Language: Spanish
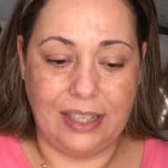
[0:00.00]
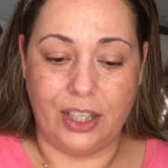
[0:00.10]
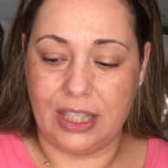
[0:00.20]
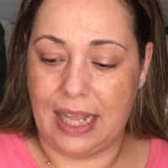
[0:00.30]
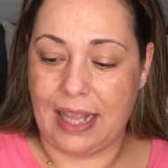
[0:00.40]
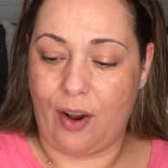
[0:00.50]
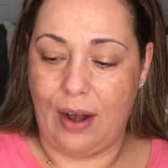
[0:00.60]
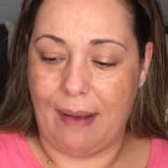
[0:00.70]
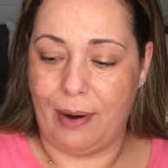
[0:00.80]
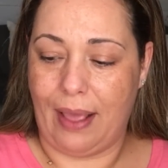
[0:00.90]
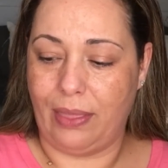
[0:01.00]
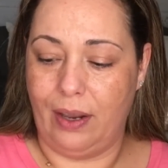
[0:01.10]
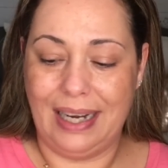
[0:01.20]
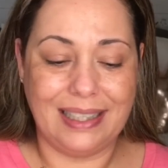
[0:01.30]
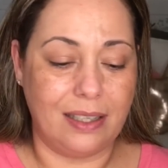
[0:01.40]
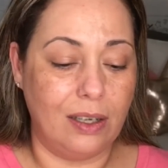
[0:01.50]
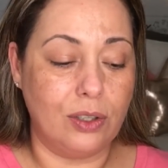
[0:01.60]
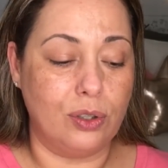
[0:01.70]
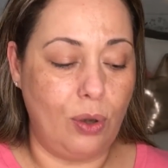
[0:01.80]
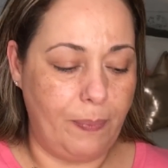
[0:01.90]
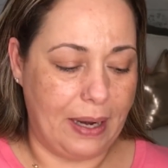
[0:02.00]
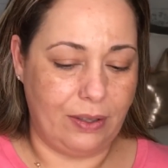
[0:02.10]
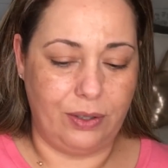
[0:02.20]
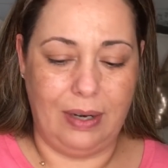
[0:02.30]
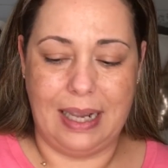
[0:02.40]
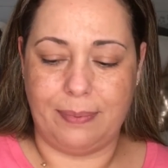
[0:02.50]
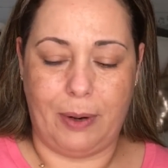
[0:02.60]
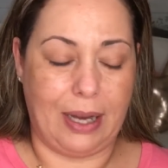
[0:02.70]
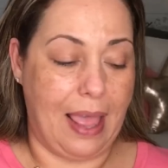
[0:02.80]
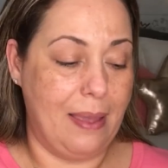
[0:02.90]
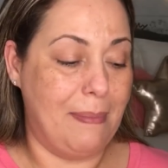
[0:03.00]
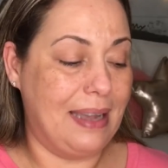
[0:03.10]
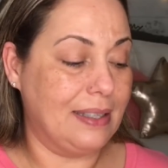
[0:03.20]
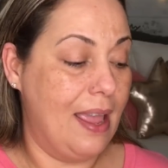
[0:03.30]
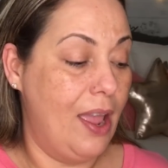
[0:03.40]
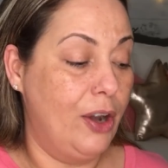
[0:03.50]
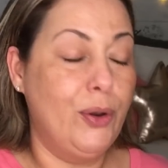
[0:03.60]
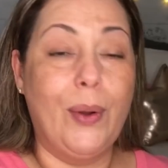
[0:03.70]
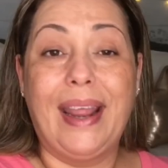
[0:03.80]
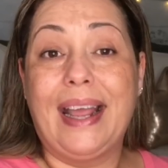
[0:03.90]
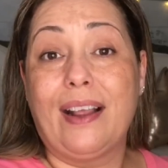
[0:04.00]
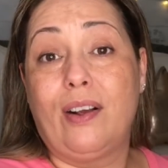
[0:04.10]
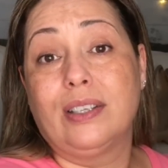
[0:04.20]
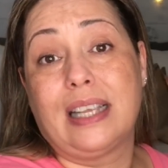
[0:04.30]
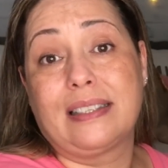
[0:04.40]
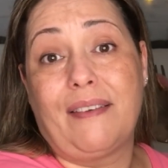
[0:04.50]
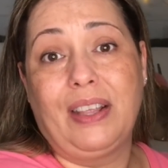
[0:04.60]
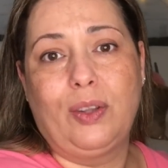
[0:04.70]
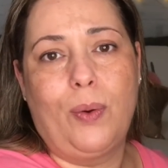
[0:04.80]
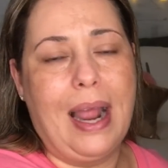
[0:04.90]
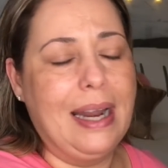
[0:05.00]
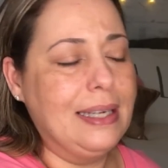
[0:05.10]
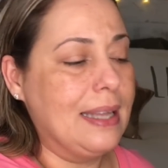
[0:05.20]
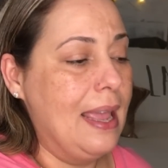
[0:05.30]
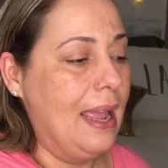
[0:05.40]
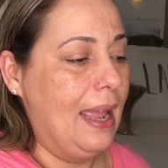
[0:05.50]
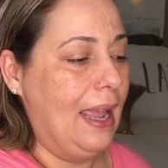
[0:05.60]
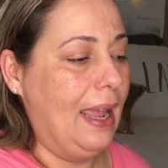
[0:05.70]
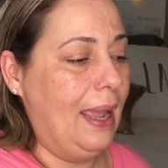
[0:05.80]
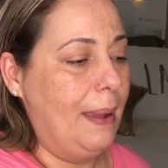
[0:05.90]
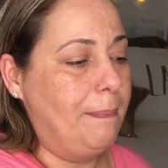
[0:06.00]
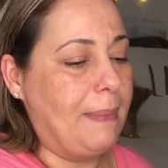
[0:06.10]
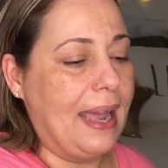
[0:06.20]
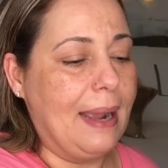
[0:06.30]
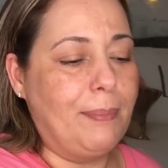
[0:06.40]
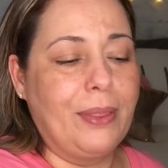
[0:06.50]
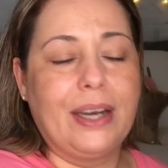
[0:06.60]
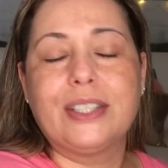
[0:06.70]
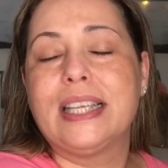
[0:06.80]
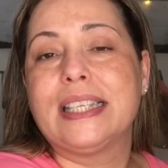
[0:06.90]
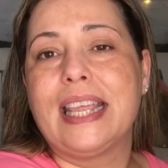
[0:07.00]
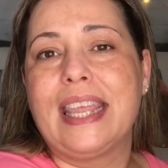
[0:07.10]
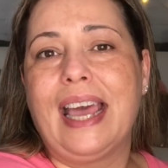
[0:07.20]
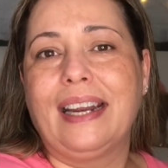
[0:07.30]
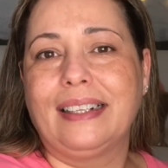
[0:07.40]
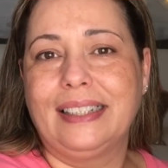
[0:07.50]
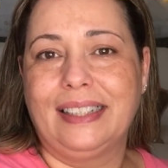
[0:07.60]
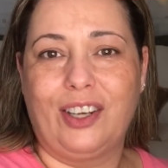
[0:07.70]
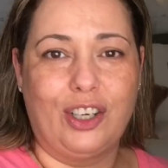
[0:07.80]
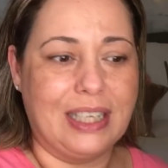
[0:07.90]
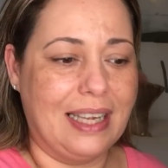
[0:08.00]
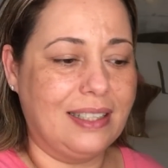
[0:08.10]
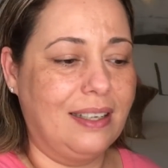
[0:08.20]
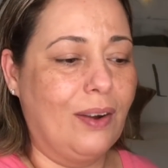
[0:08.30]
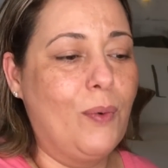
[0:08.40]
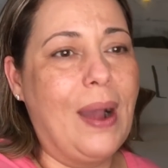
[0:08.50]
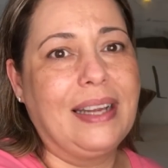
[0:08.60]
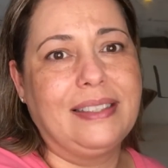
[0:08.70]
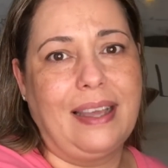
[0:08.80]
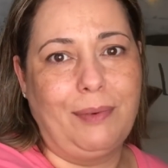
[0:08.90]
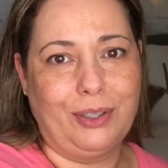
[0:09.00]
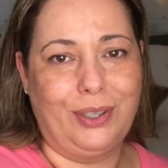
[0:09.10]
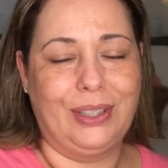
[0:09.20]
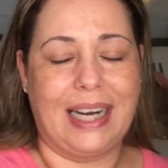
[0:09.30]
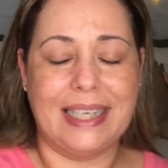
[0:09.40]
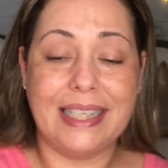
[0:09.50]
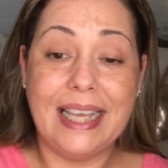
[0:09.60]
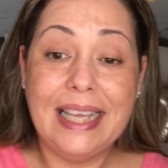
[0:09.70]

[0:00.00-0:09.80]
o 7 colaboraciones súper chulas porque además no eran cosas habituales eh, para poderos enseñar cosas guays a vosotras.